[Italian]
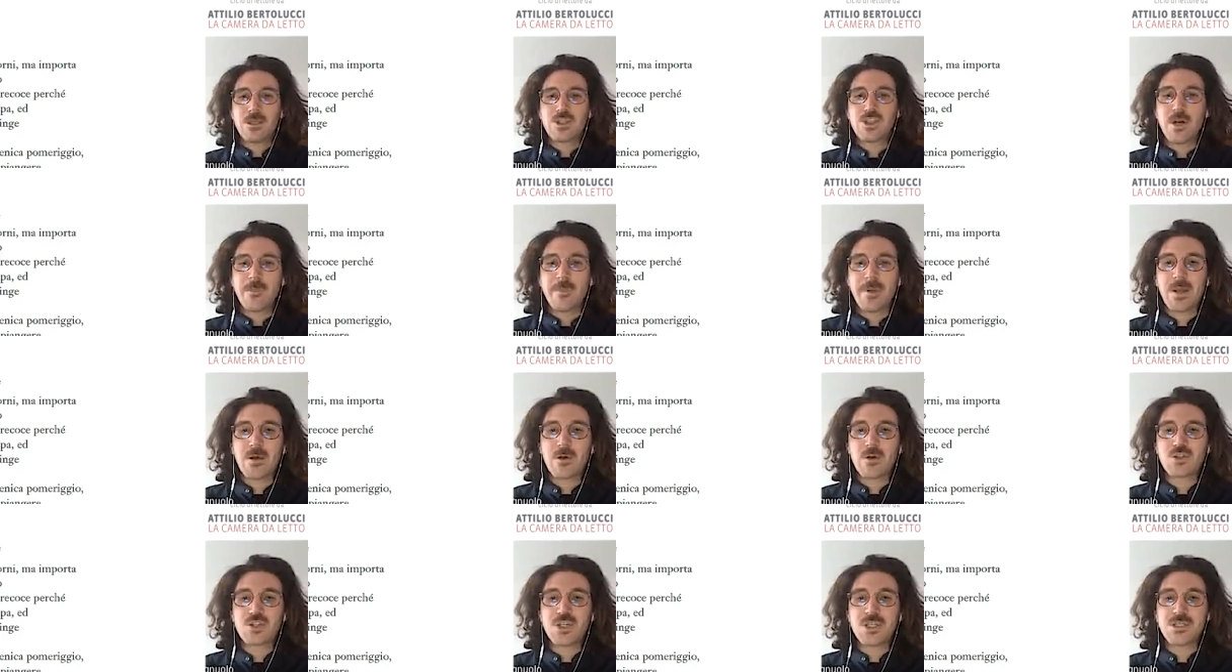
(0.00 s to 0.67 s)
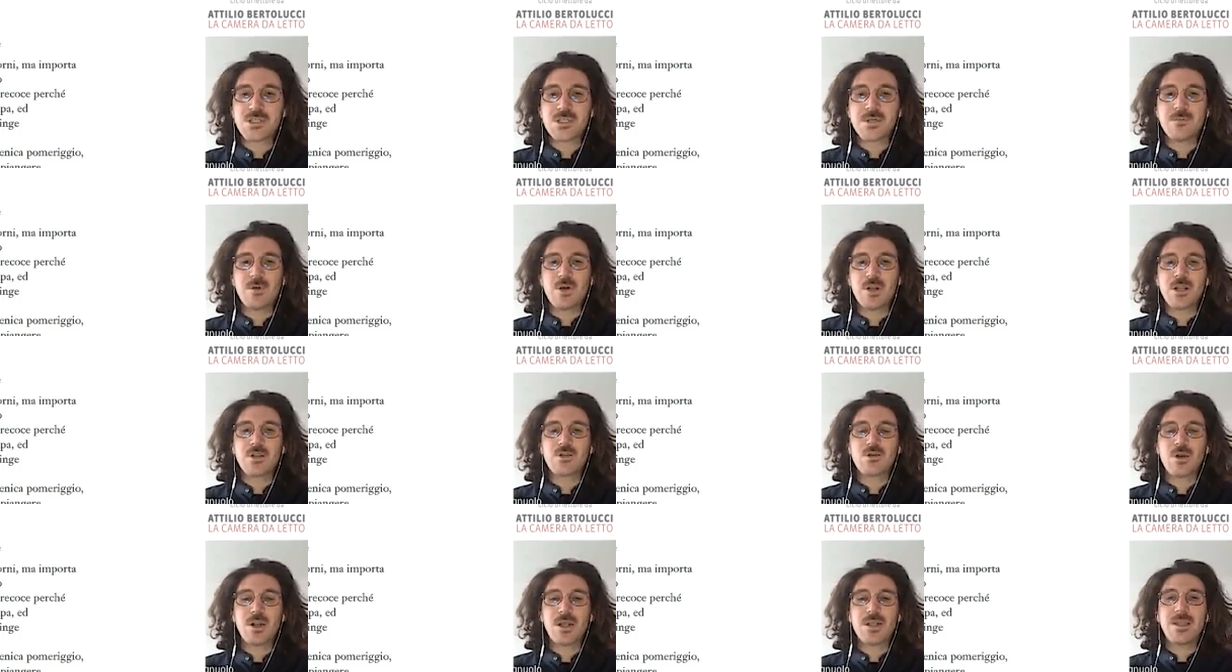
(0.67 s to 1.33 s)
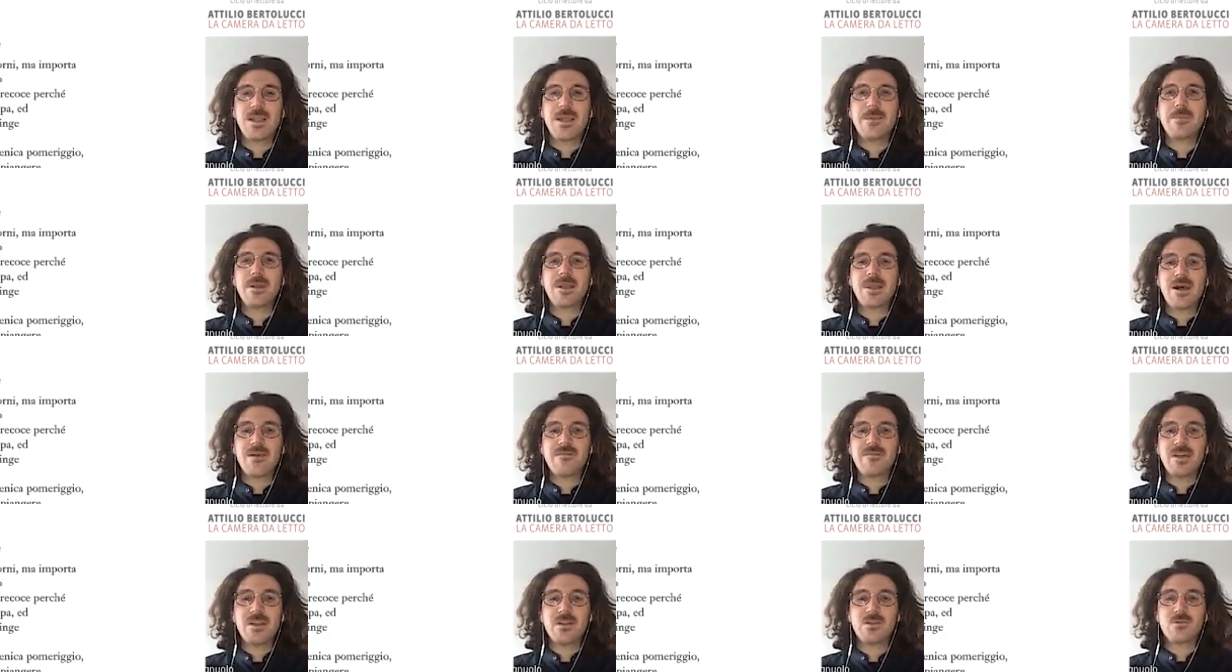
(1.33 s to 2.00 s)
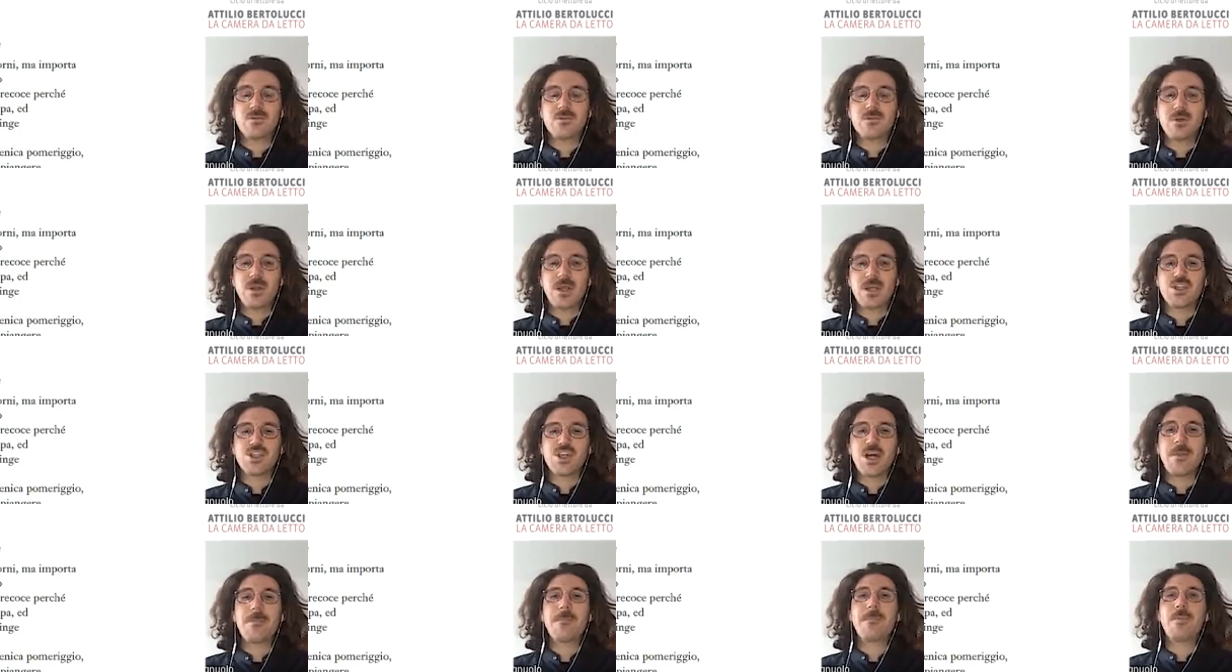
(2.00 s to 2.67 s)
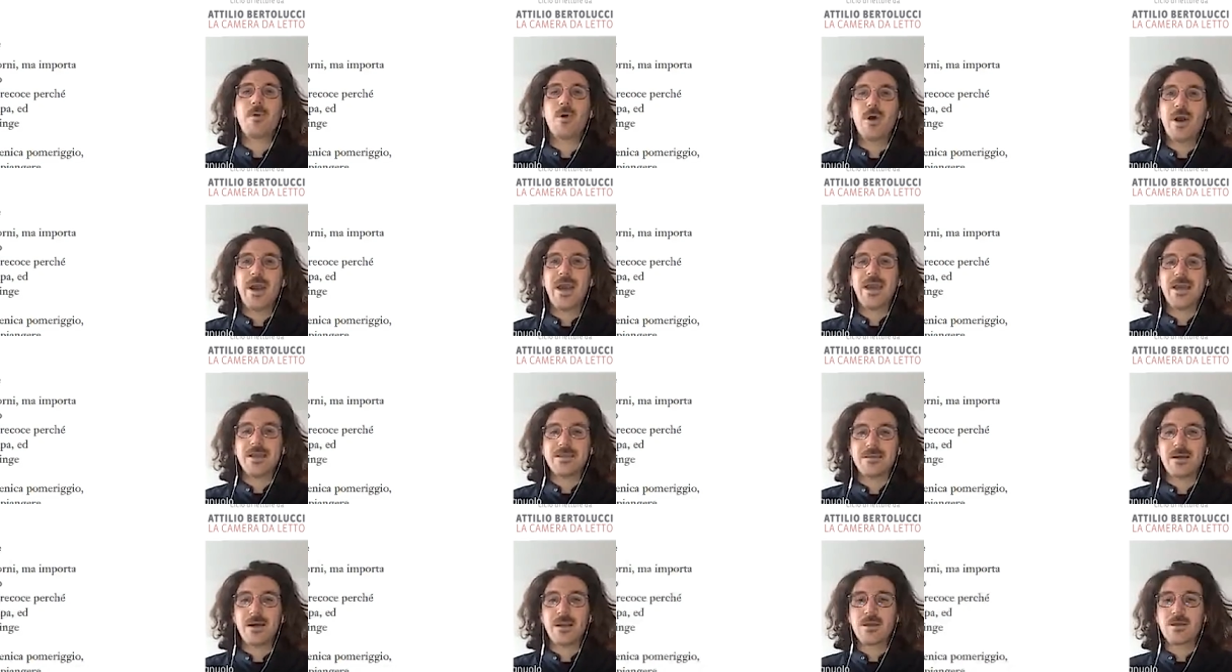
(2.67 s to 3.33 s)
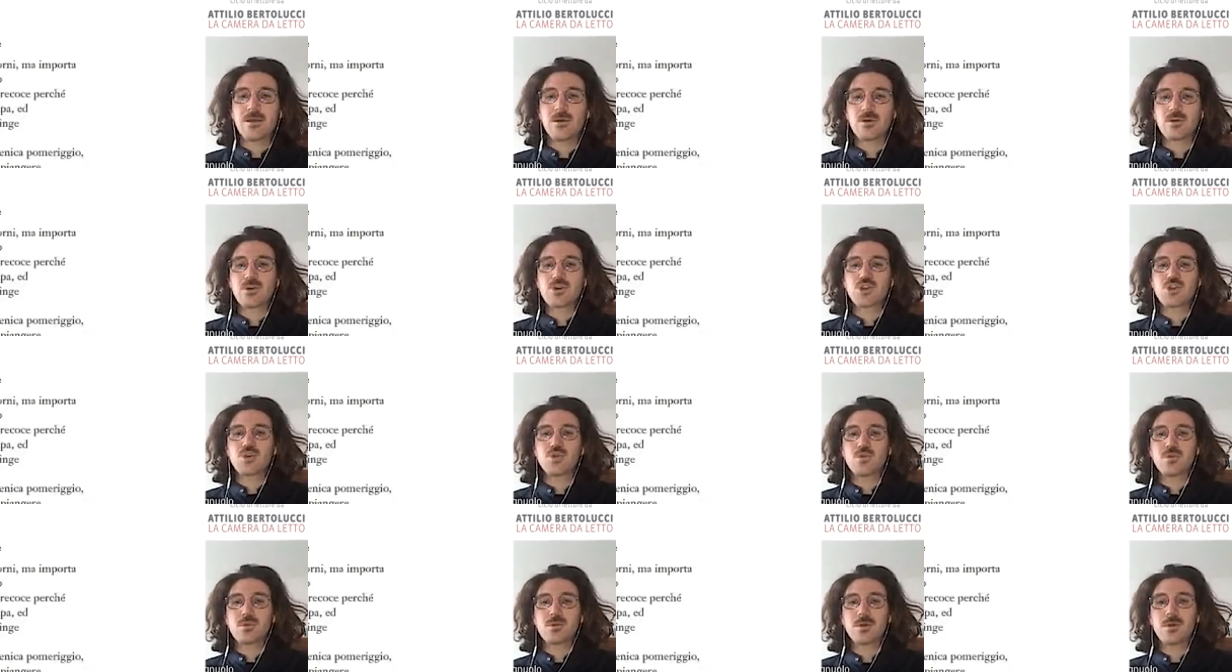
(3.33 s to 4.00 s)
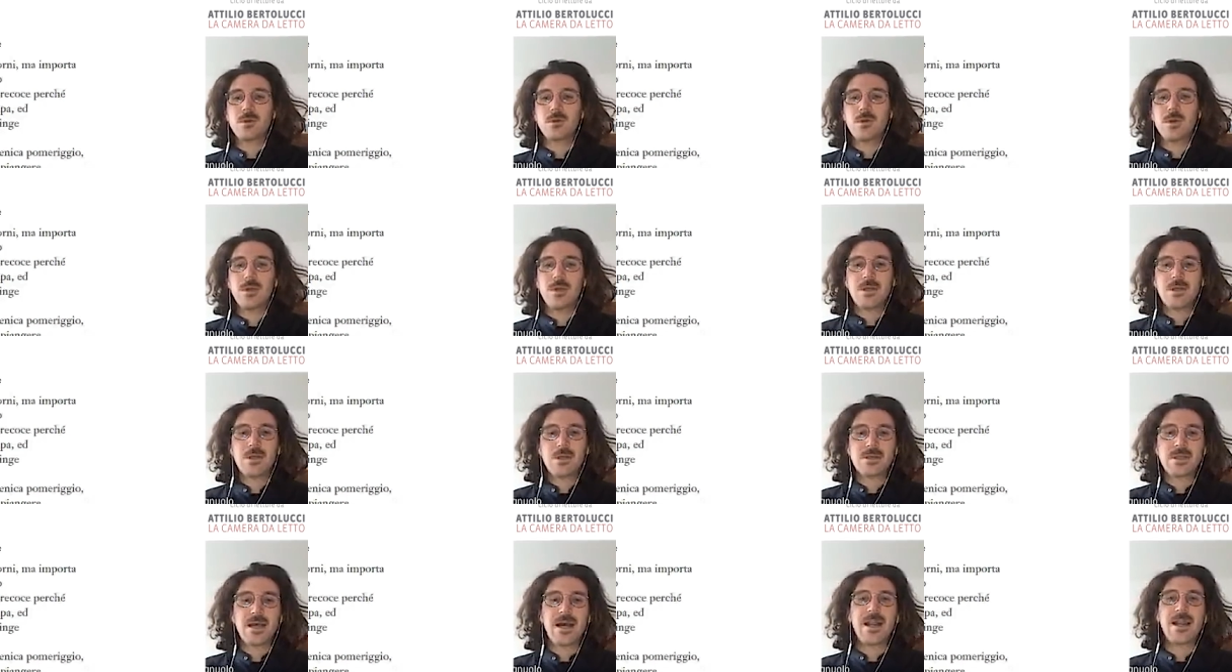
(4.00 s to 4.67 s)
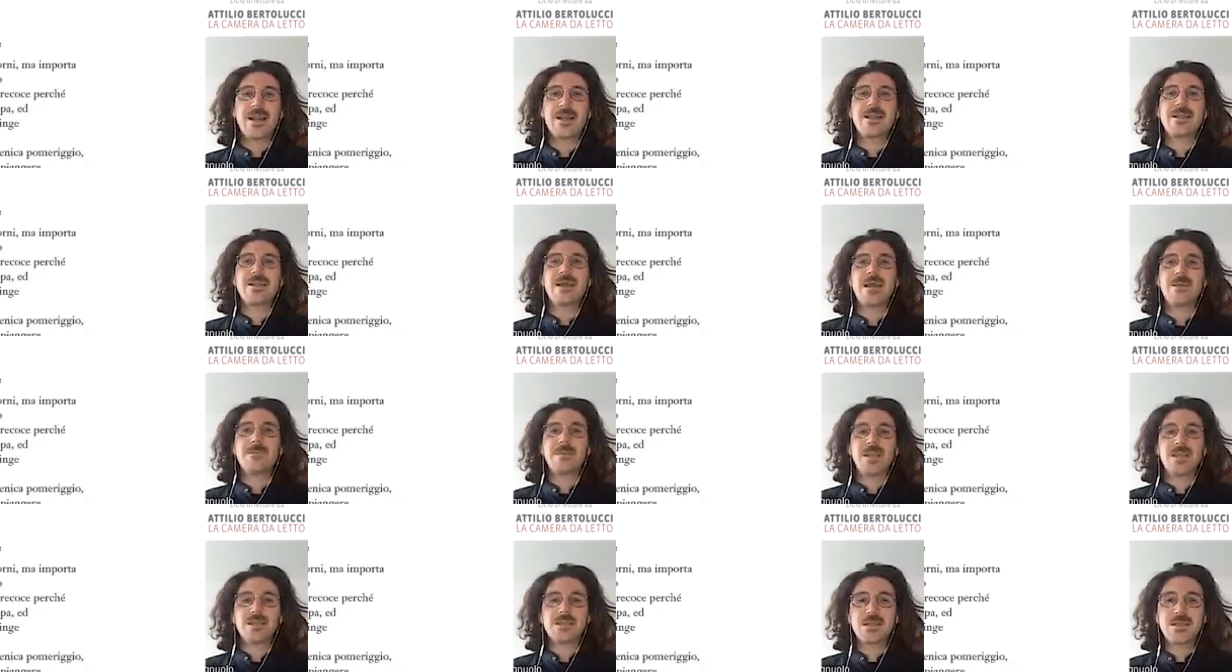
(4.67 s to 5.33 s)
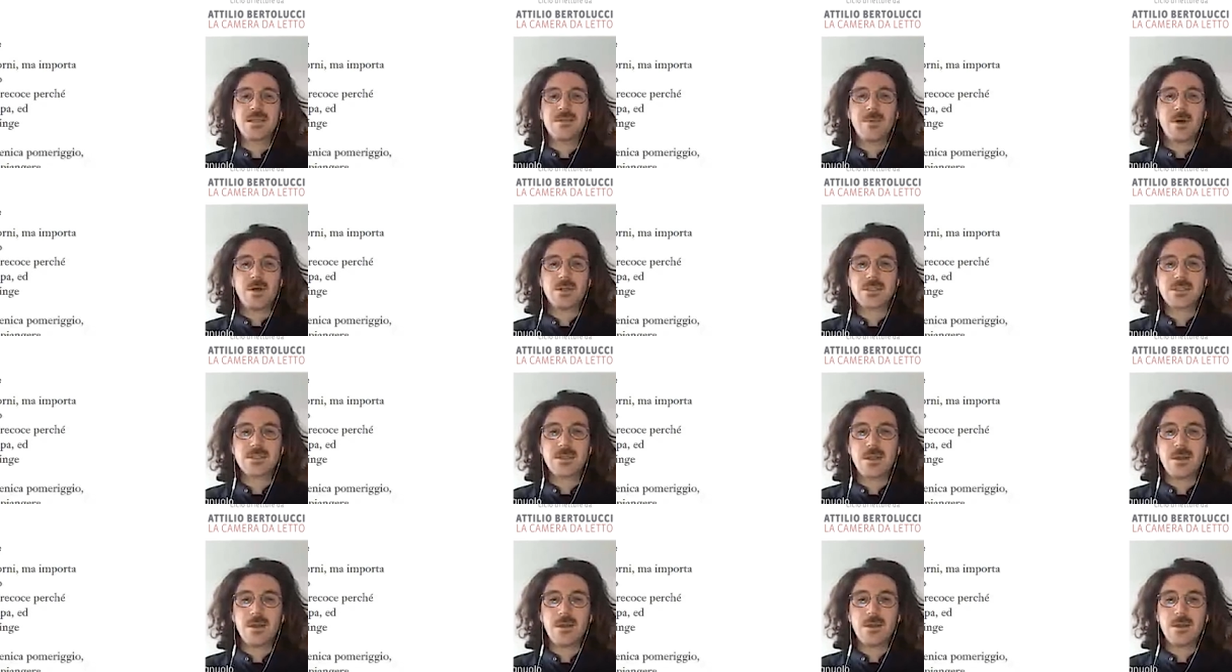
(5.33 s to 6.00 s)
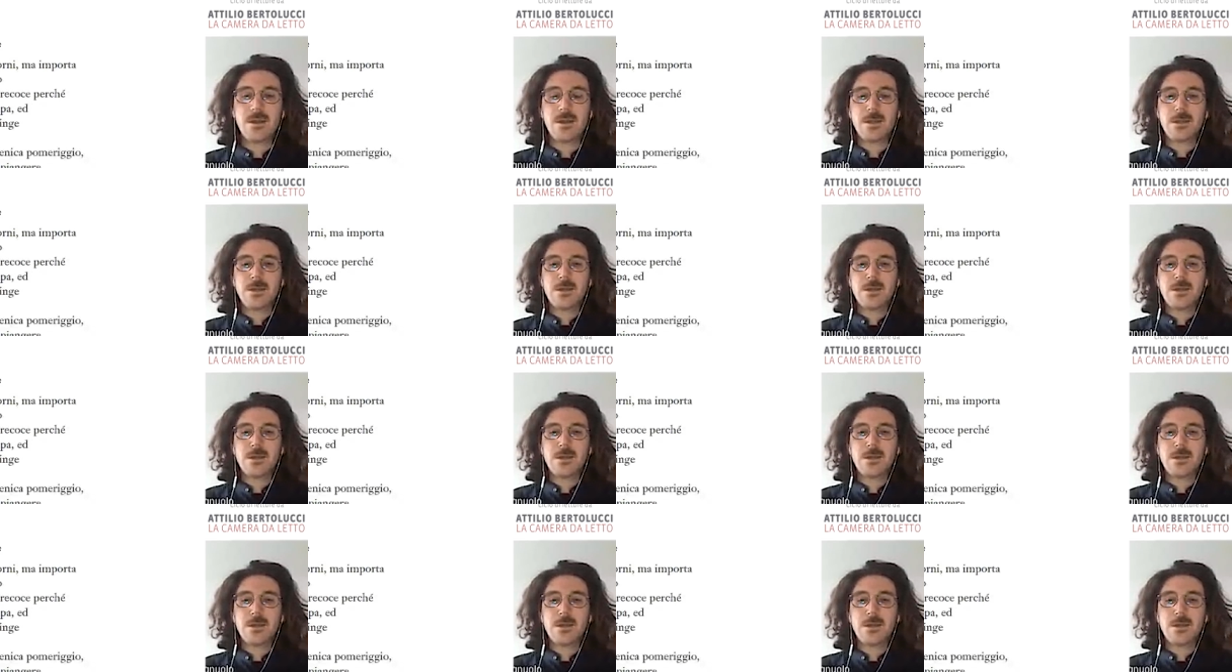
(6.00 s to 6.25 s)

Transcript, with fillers: Già precocissimo lettore di libri d'avventure, già poeta riconosciuto, tale nei termini si dimostra,